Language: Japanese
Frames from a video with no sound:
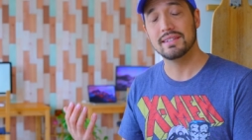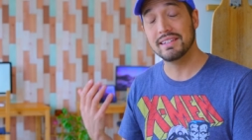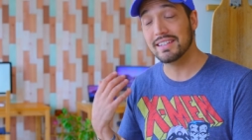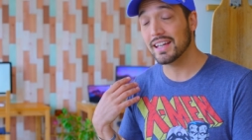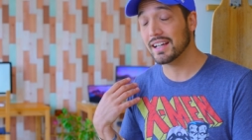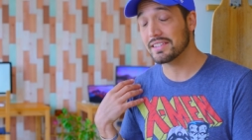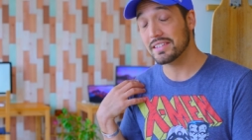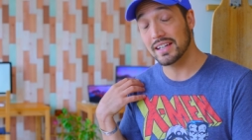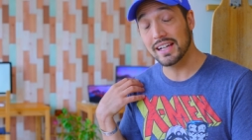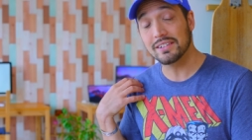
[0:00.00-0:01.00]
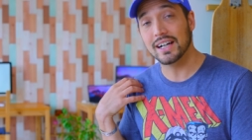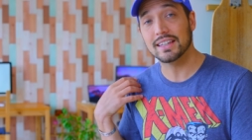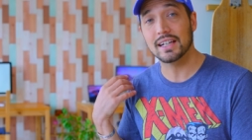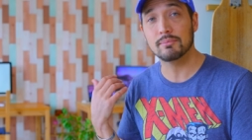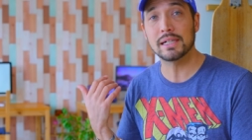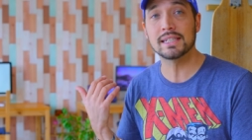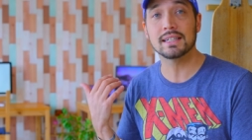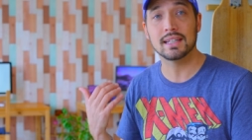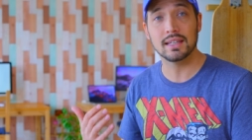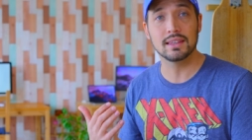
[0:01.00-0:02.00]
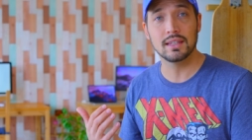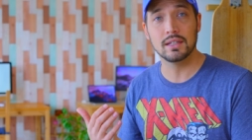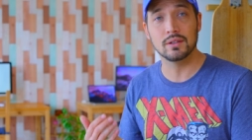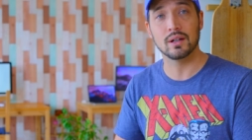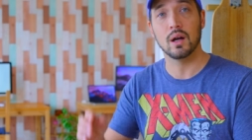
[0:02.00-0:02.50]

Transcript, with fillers: 人生が辛いのが当たり前なんだっていうの